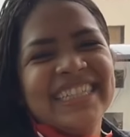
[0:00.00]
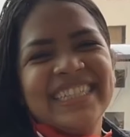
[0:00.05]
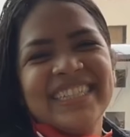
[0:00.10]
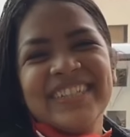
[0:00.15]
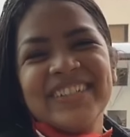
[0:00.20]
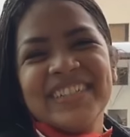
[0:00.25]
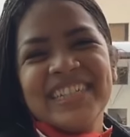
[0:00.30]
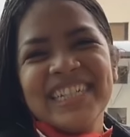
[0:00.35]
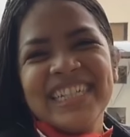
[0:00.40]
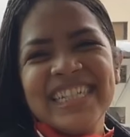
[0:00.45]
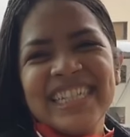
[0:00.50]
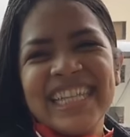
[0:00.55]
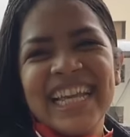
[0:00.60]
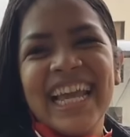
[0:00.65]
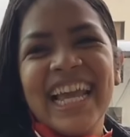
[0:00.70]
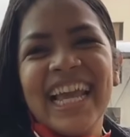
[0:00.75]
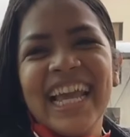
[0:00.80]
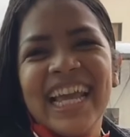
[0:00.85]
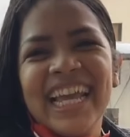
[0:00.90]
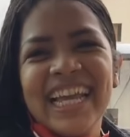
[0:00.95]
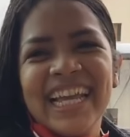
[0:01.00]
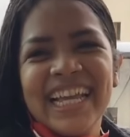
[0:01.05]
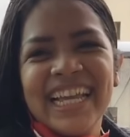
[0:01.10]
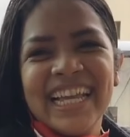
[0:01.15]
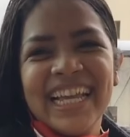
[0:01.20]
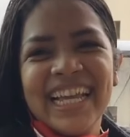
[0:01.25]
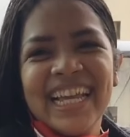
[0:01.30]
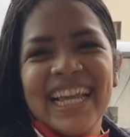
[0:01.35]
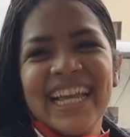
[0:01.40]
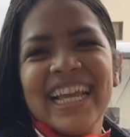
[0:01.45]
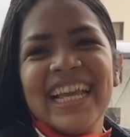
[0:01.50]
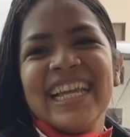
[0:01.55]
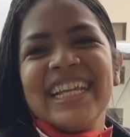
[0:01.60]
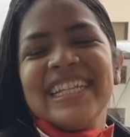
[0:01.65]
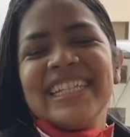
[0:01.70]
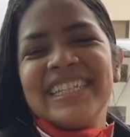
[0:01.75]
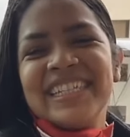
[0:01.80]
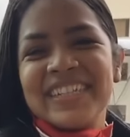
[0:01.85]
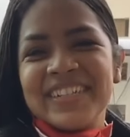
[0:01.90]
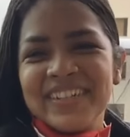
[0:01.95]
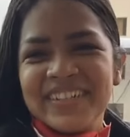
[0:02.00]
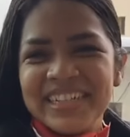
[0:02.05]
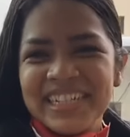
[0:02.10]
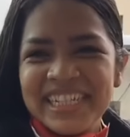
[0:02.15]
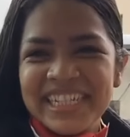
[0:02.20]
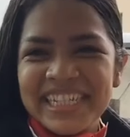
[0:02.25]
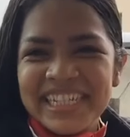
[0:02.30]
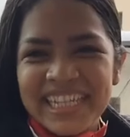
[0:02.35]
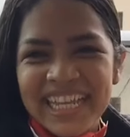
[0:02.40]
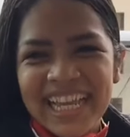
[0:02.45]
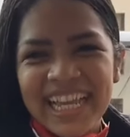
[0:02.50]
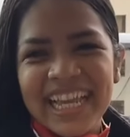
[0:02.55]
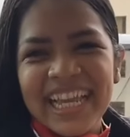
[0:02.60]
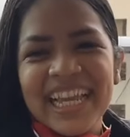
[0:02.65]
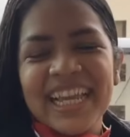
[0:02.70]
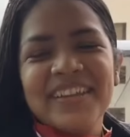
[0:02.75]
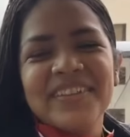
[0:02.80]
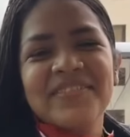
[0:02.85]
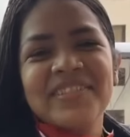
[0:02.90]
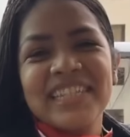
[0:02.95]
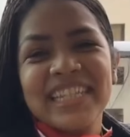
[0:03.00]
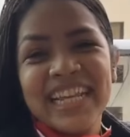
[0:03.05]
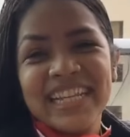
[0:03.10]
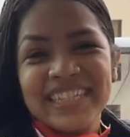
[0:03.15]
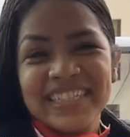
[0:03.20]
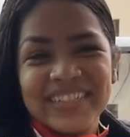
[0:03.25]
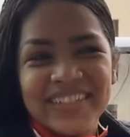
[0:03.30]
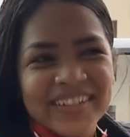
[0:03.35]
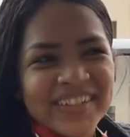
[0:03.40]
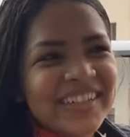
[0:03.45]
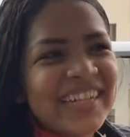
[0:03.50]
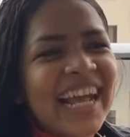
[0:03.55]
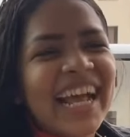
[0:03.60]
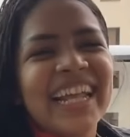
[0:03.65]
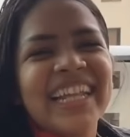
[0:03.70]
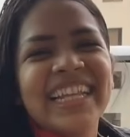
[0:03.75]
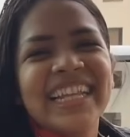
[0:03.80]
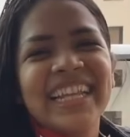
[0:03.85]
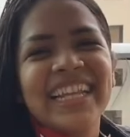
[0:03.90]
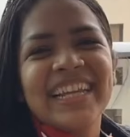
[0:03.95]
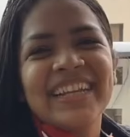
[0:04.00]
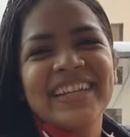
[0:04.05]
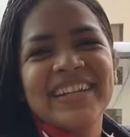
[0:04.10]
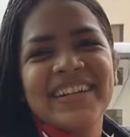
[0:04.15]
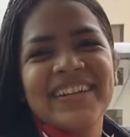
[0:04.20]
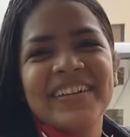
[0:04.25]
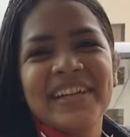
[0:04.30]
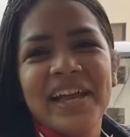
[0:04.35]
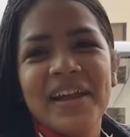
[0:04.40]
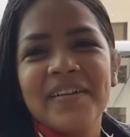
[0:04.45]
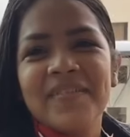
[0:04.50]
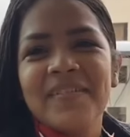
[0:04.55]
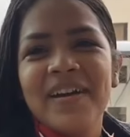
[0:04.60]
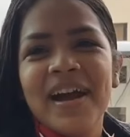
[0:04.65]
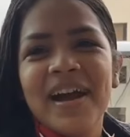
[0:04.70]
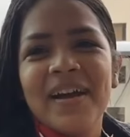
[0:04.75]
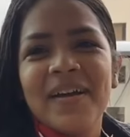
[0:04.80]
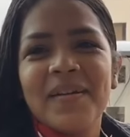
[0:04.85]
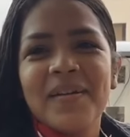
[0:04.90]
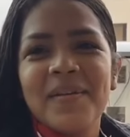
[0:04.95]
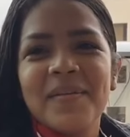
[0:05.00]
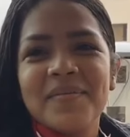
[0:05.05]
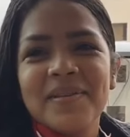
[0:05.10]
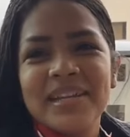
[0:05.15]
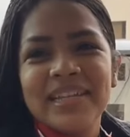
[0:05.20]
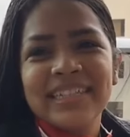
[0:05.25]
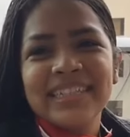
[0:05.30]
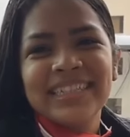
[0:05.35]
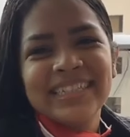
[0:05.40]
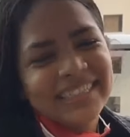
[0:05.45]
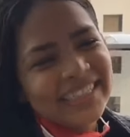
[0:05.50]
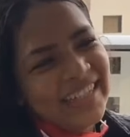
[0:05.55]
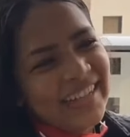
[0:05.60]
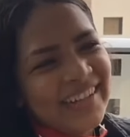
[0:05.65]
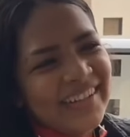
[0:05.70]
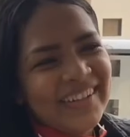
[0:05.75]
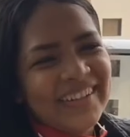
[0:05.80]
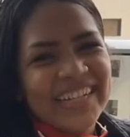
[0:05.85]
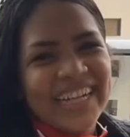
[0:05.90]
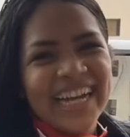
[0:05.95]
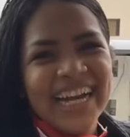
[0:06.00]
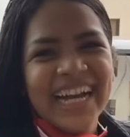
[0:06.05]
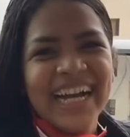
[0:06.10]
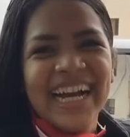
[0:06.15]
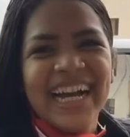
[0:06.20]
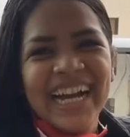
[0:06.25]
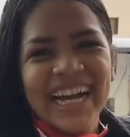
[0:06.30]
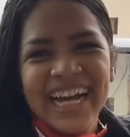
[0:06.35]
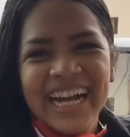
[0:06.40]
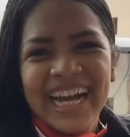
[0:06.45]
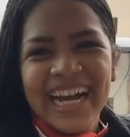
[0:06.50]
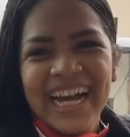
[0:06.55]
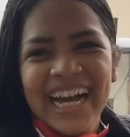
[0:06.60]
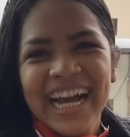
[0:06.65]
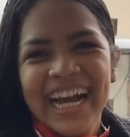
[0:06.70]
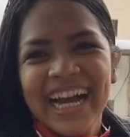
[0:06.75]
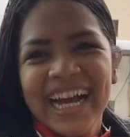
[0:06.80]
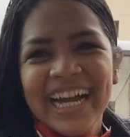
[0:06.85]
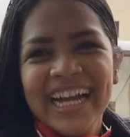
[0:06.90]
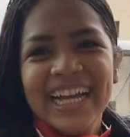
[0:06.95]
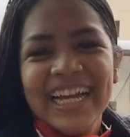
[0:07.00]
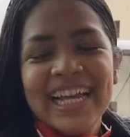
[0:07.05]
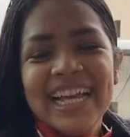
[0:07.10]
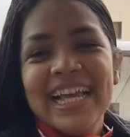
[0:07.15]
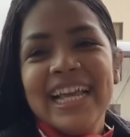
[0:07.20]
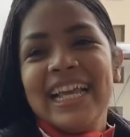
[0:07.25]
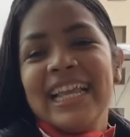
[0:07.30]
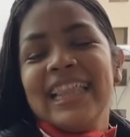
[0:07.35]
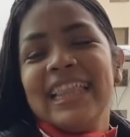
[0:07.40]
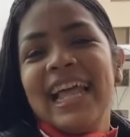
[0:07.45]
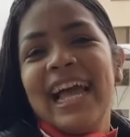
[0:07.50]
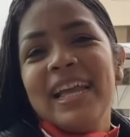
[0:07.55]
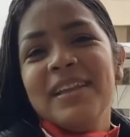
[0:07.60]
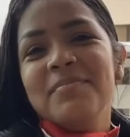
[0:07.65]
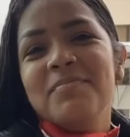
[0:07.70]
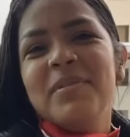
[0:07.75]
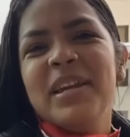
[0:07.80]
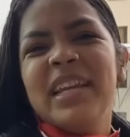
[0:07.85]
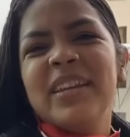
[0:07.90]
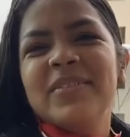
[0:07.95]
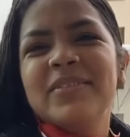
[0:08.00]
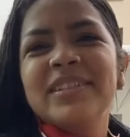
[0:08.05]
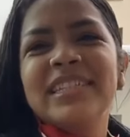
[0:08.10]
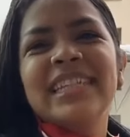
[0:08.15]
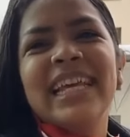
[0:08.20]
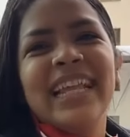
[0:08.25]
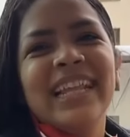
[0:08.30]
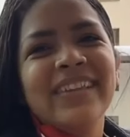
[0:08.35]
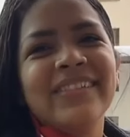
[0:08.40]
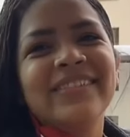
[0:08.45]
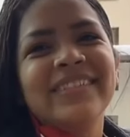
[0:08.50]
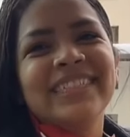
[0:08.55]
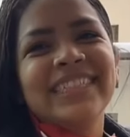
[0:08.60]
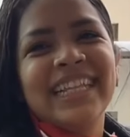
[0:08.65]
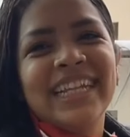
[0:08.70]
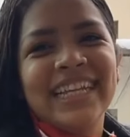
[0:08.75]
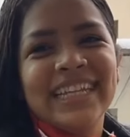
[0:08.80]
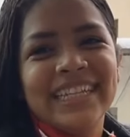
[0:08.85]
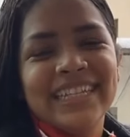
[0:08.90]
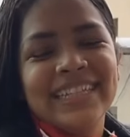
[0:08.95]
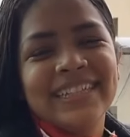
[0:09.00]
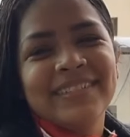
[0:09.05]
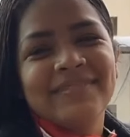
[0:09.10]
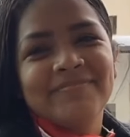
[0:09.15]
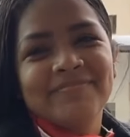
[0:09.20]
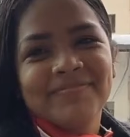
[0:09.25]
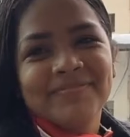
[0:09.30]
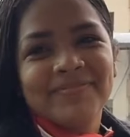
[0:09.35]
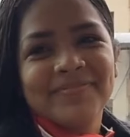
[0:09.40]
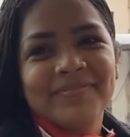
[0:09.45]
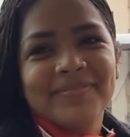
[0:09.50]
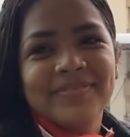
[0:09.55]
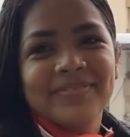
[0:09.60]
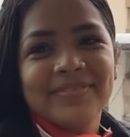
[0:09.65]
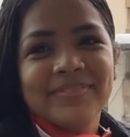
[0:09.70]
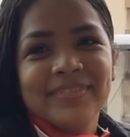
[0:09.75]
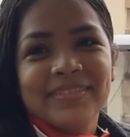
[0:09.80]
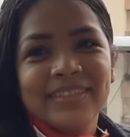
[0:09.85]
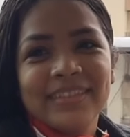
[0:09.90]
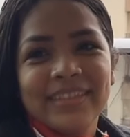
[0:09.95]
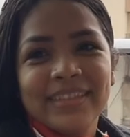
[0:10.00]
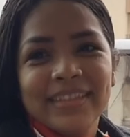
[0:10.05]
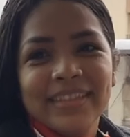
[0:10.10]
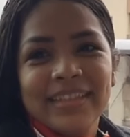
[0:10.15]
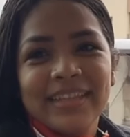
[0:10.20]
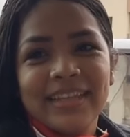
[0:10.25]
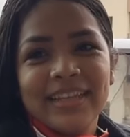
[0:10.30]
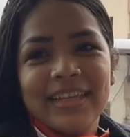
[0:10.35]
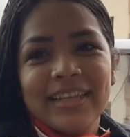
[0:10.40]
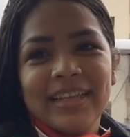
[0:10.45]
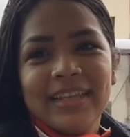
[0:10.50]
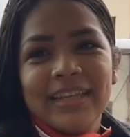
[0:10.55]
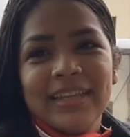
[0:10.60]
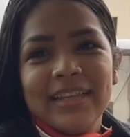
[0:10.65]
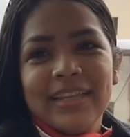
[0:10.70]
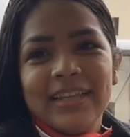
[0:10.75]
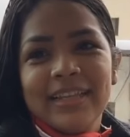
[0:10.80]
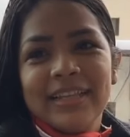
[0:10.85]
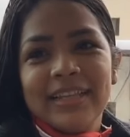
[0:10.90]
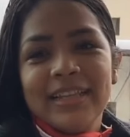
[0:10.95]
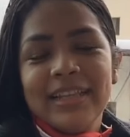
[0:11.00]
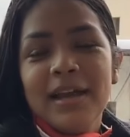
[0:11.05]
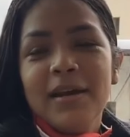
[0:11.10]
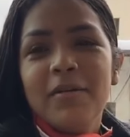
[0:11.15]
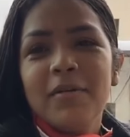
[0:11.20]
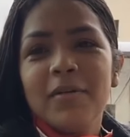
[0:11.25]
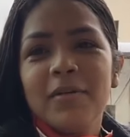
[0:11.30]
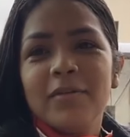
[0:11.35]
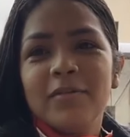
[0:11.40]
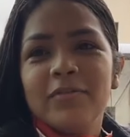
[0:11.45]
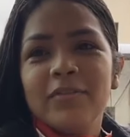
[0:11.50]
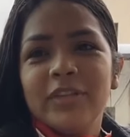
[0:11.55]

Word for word: Conhecer, a festa também, né? Te conhecer, você é estourada, né? Qualquer um arroba é e mas, mas tu tá morando aonde? Lá em Perus, é longe daqui. Mas veio do nada e tá morando Não, em Perus?